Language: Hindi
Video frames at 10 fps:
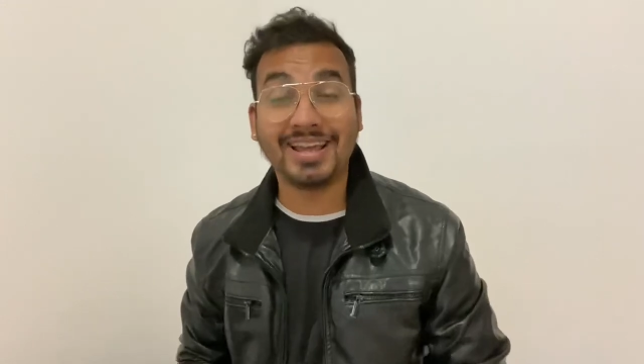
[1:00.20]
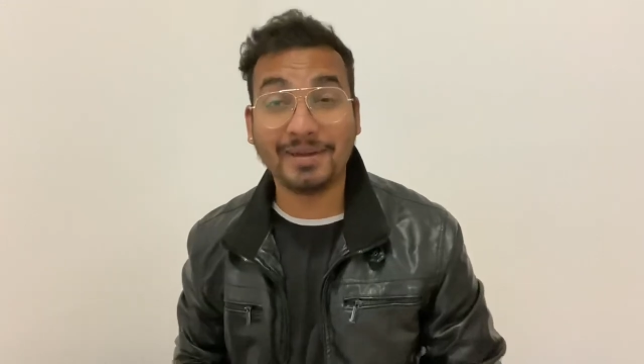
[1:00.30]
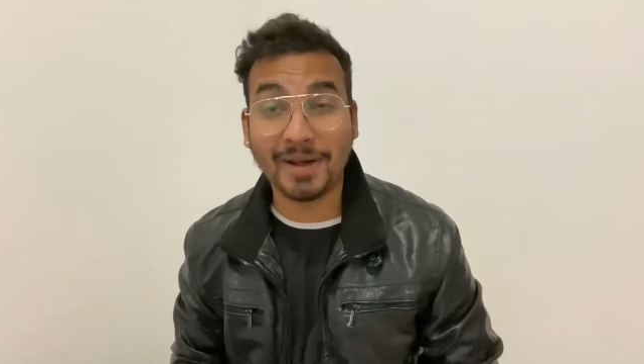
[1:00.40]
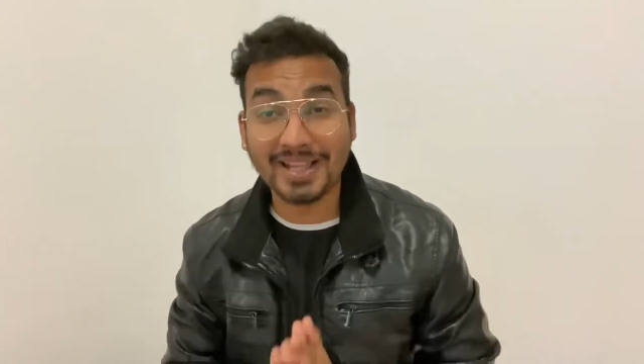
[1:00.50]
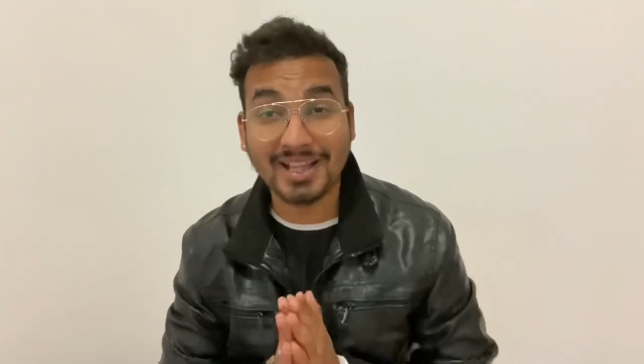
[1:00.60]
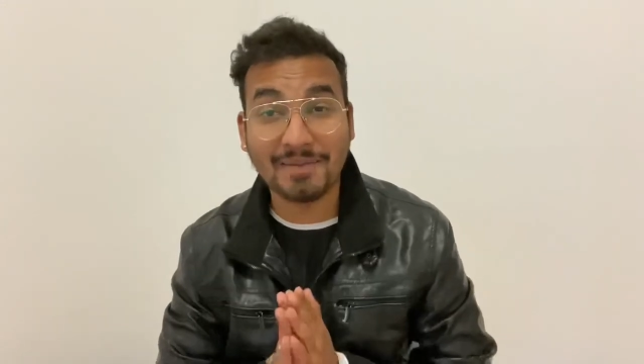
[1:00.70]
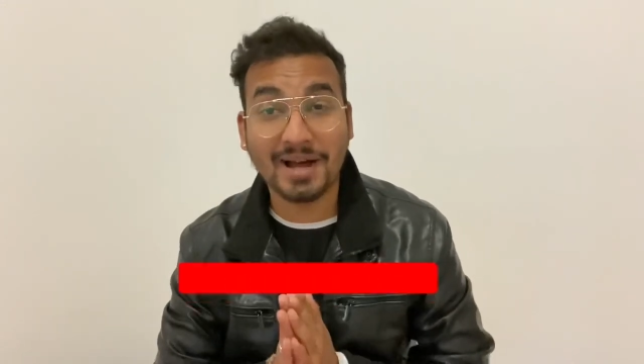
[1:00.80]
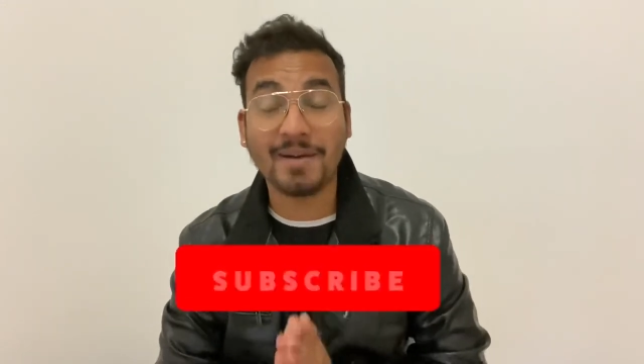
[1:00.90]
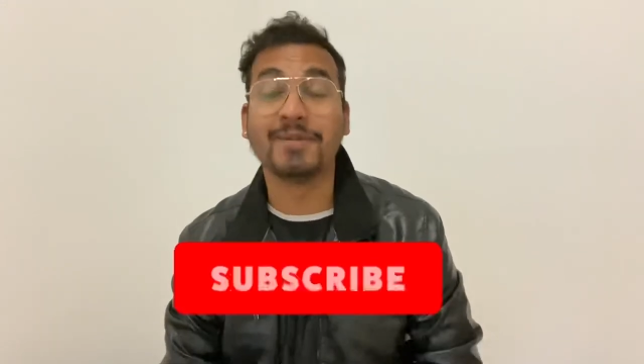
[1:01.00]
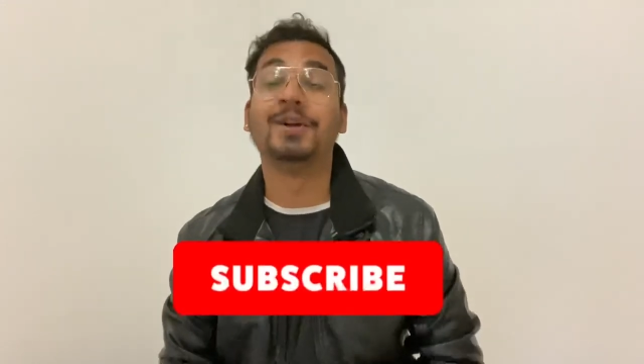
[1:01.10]
हैं भाई साहब
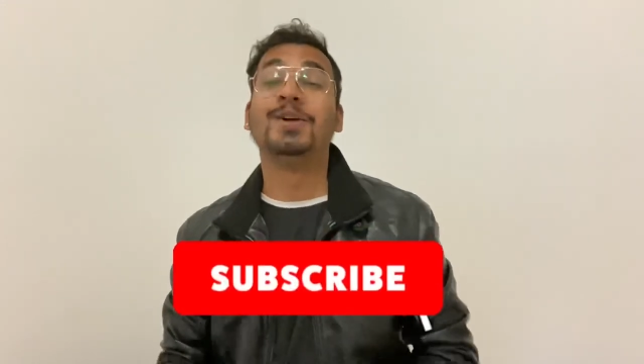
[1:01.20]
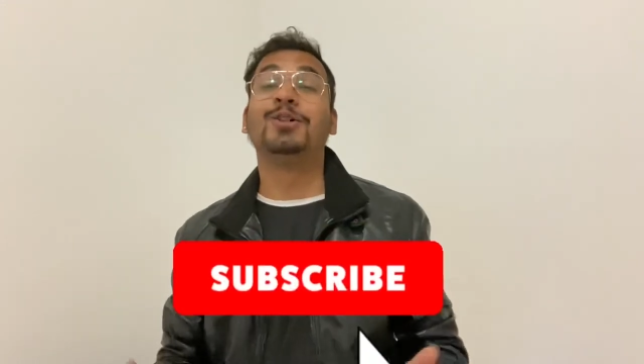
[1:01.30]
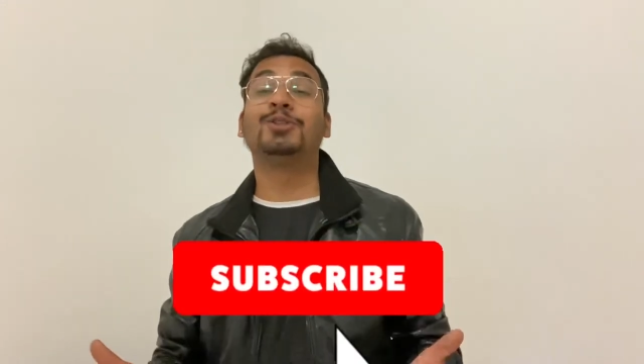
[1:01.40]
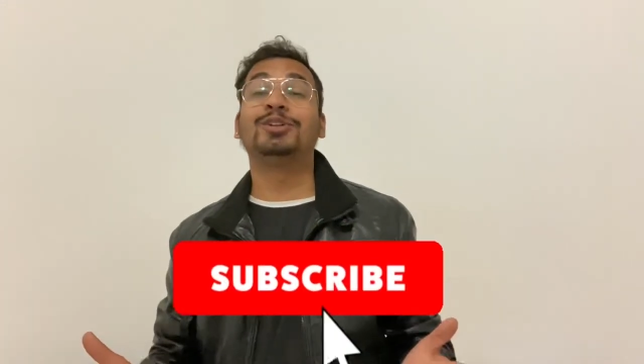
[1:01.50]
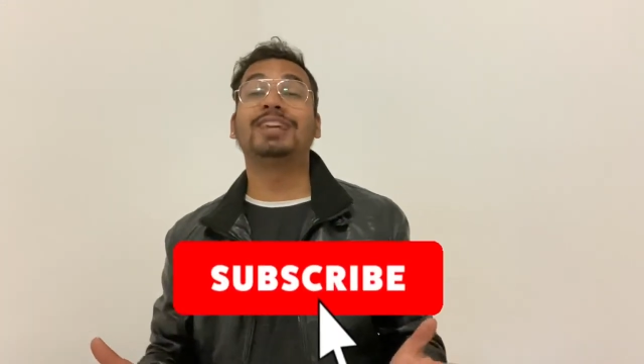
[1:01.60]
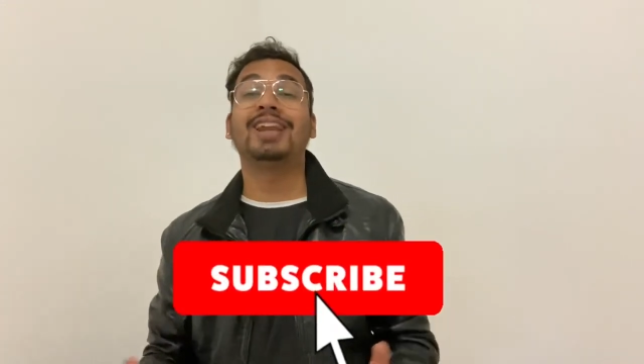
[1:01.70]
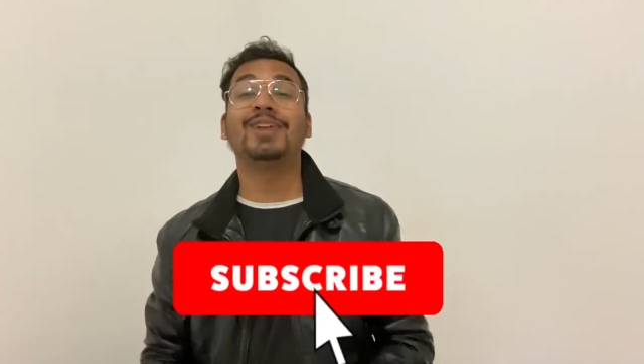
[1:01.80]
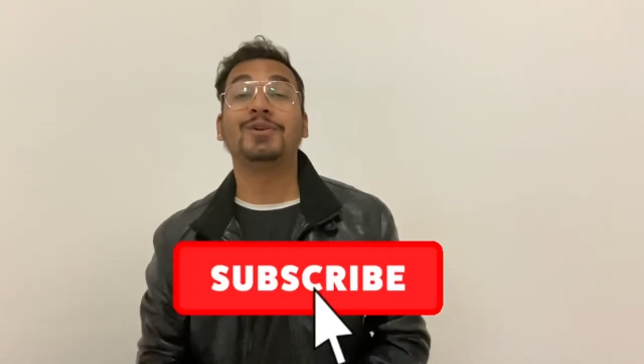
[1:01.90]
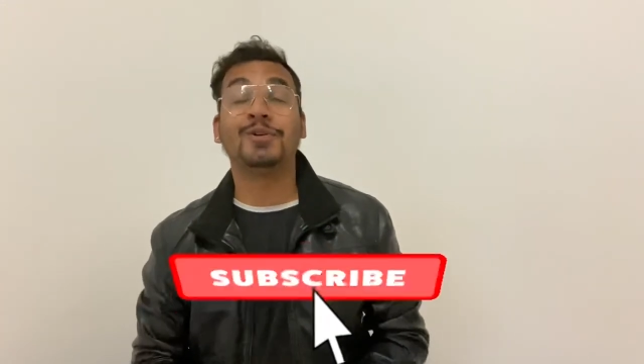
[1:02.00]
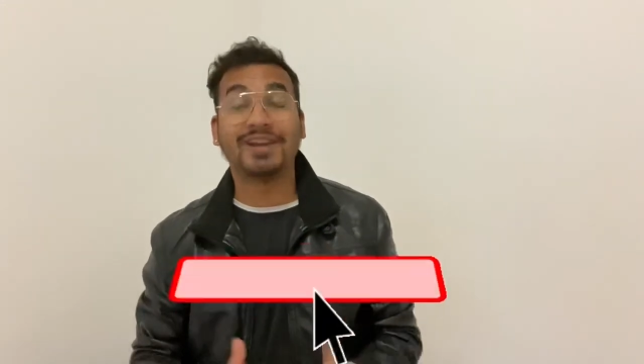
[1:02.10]
आप तो
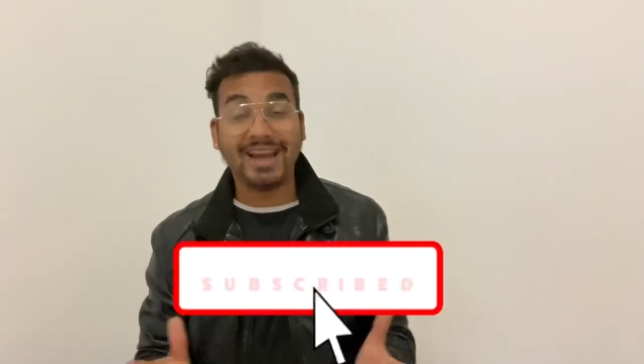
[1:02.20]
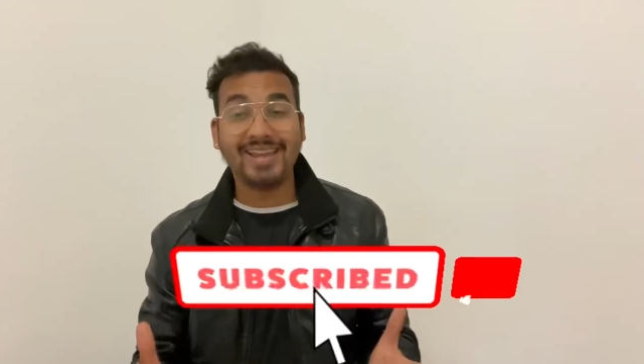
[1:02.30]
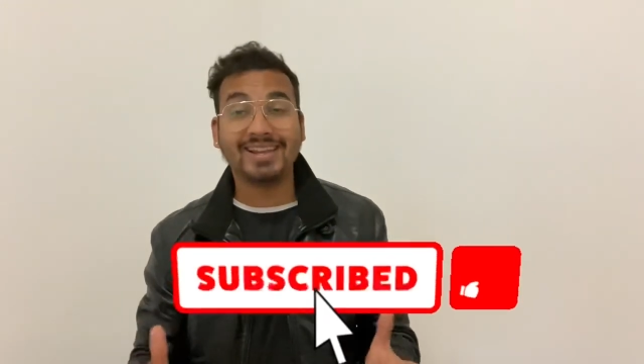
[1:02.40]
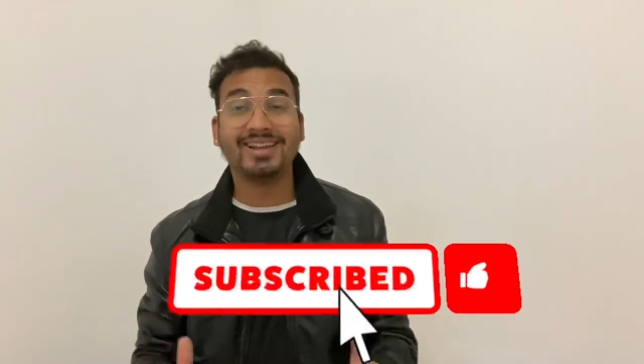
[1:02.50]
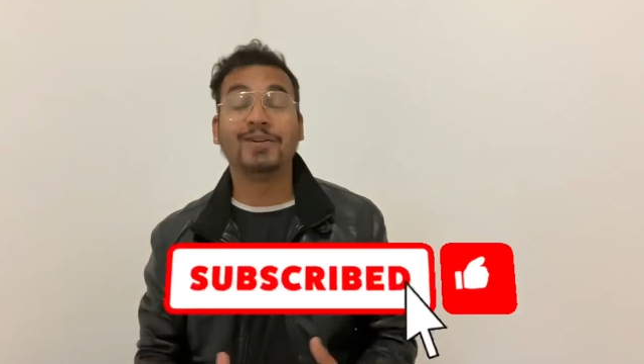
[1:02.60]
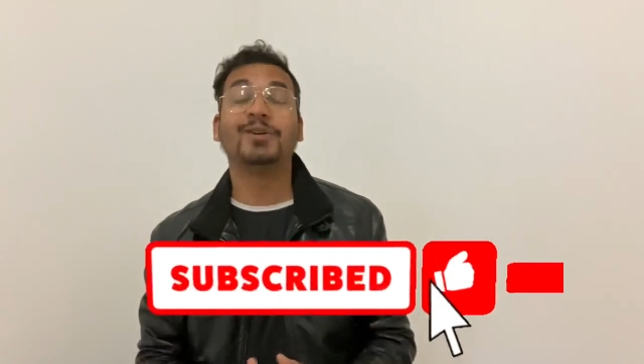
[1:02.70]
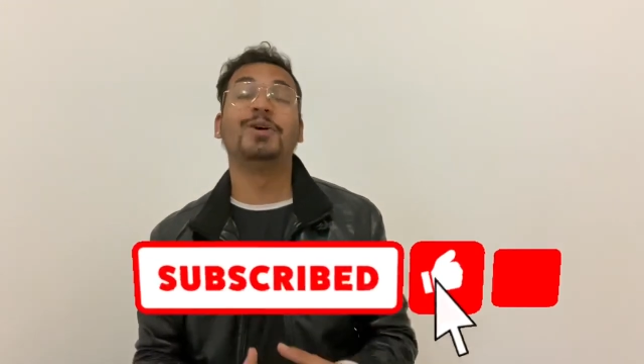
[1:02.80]
चैनल को लाइक